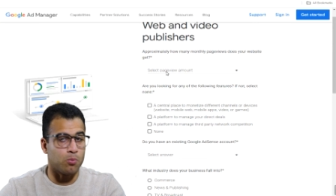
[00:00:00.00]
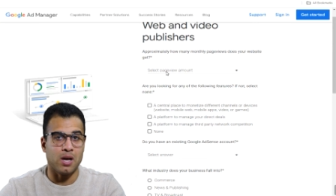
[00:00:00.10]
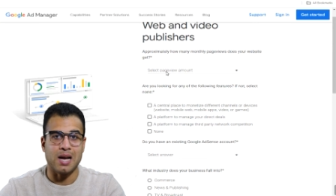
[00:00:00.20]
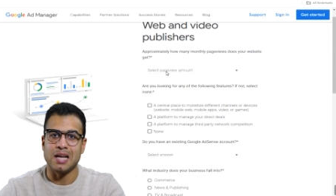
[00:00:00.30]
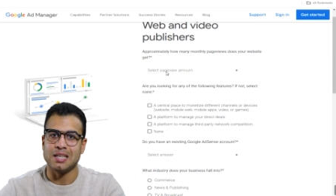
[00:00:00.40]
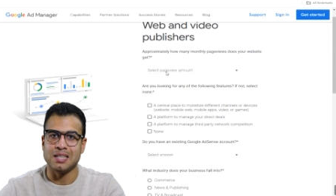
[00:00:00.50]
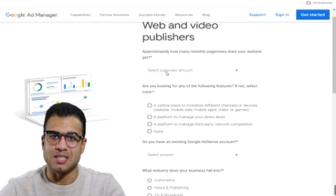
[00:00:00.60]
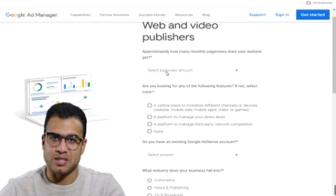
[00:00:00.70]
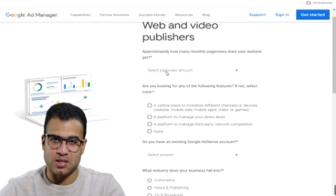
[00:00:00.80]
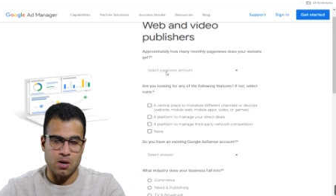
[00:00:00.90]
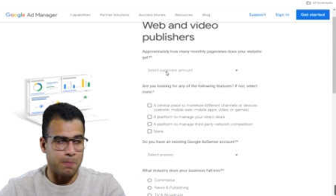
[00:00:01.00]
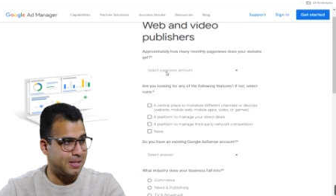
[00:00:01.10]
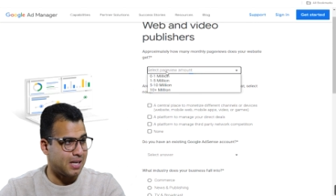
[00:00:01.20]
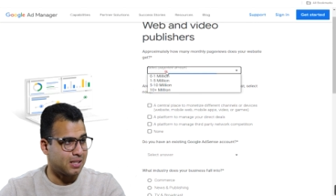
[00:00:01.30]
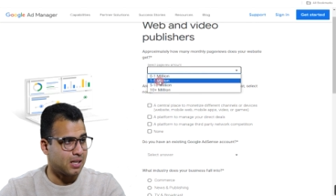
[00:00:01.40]
بقولك عدد الزيارات
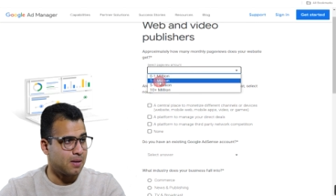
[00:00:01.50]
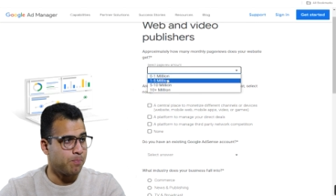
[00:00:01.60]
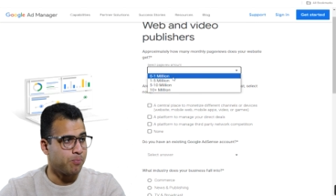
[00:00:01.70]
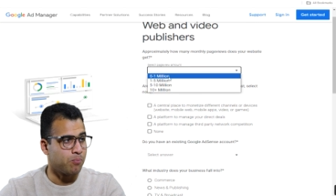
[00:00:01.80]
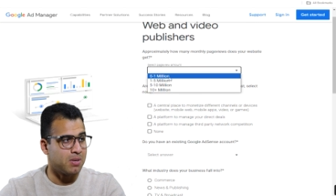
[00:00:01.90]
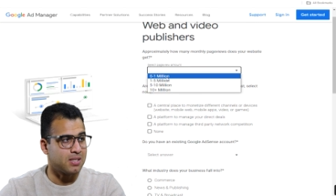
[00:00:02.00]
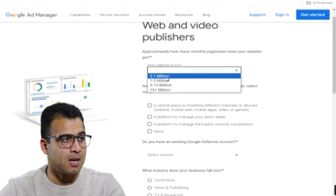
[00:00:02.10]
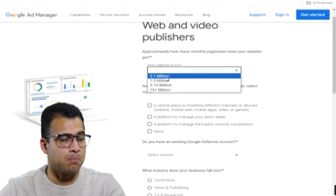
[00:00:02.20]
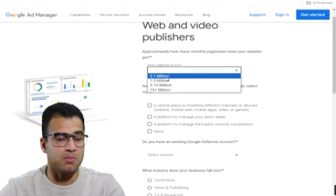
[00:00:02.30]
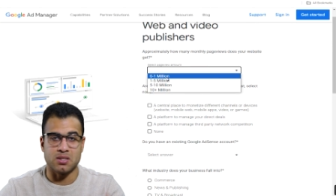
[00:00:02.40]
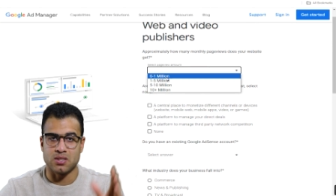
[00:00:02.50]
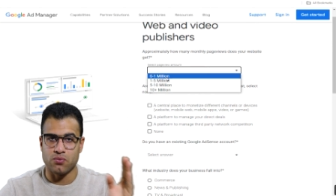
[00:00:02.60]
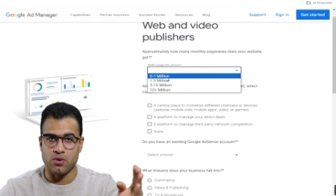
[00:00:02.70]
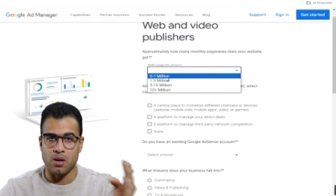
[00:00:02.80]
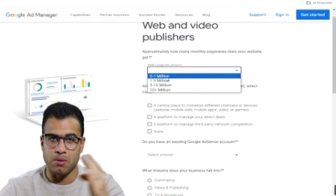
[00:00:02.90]
بتاعتك مثلا من
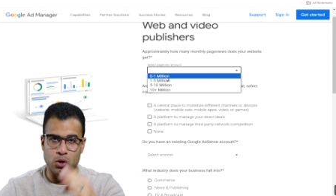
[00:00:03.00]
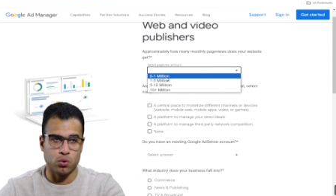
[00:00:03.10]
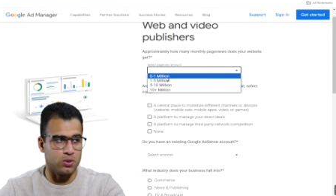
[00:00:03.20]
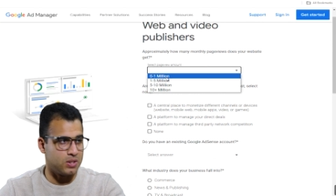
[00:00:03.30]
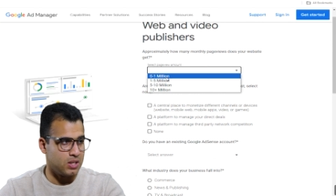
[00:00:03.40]
صفر لمليون